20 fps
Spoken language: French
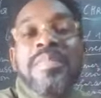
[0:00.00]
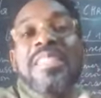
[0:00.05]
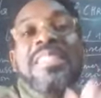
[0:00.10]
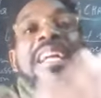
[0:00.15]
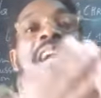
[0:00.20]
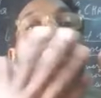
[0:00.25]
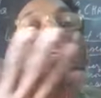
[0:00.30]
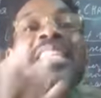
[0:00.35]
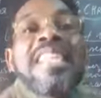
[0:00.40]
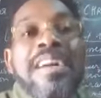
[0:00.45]

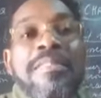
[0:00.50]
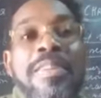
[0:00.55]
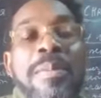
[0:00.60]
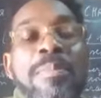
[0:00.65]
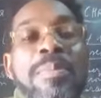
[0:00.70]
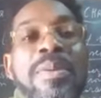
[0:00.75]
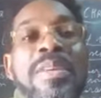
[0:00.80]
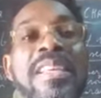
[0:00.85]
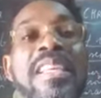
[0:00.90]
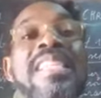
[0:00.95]
il
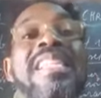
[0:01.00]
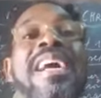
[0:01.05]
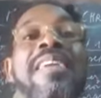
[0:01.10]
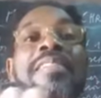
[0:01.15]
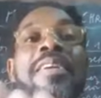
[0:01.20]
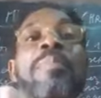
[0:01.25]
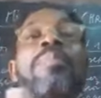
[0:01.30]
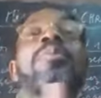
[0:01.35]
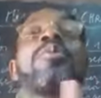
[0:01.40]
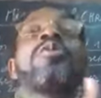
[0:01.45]
n'avait plus,
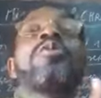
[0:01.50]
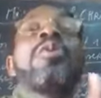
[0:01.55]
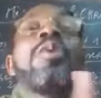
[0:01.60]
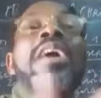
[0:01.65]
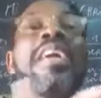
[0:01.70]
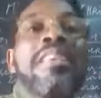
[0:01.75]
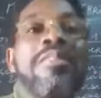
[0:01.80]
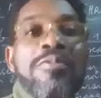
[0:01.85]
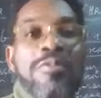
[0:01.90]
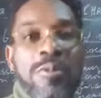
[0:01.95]
plus de
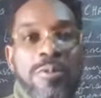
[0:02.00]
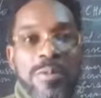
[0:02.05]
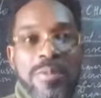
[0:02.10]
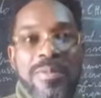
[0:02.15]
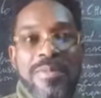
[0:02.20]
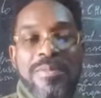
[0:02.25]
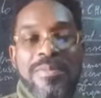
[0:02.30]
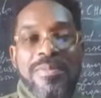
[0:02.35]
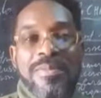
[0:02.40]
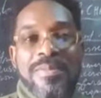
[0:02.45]
rivaux
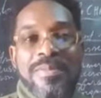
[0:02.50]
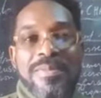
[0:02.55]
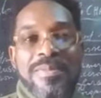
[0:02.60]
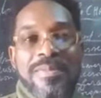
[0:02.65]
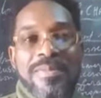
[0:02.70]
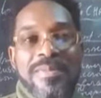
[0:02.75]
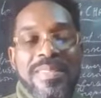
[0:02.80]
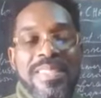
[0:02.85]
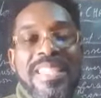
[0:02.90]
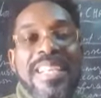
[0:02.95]

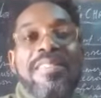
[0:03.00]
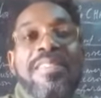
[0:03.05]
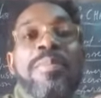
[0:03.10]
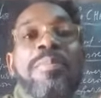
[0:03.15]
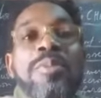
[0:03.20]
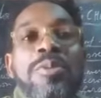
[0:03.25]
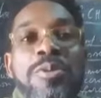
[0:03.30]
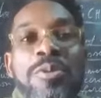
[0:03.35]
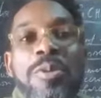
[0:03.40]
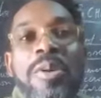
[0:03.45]
il n'y avait
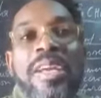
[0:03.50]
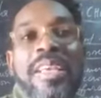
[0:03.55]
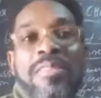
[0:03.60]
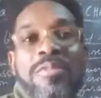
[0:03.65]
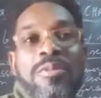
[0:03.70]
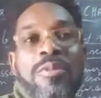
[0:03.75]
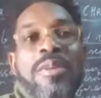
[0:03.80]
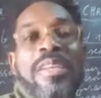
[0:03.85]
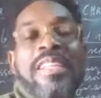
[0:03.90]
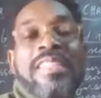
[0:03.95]
plus de rivaux.